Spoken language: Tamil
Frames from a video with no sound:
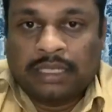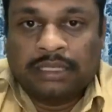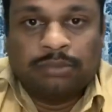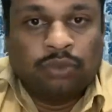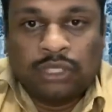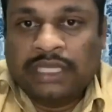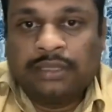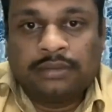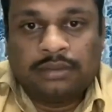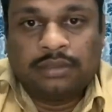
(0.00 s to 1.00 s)
இந்த
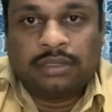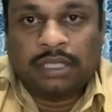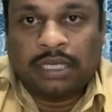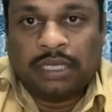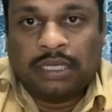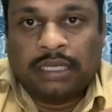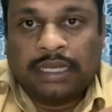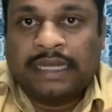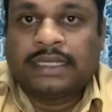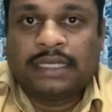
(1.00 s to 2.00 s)
புக்கிங்
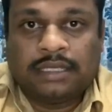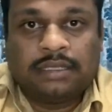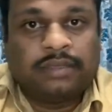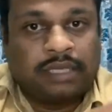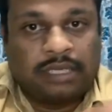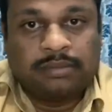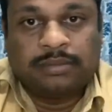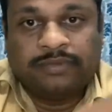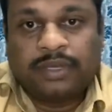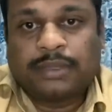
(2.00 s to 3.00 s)
ஏர் டிக்கெட் இது வரைக்கும்
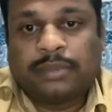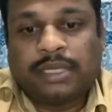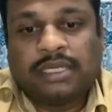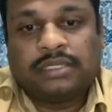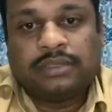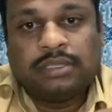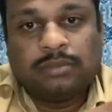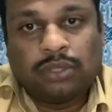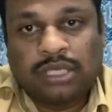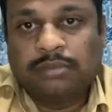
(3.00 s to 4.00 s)
விமான பயணத்தை வந்து
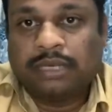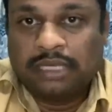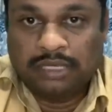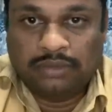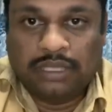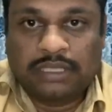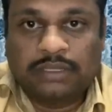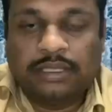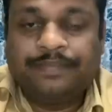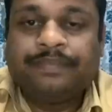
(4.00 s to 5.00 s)
புக்கிங் பண்ணவங்களுக்கு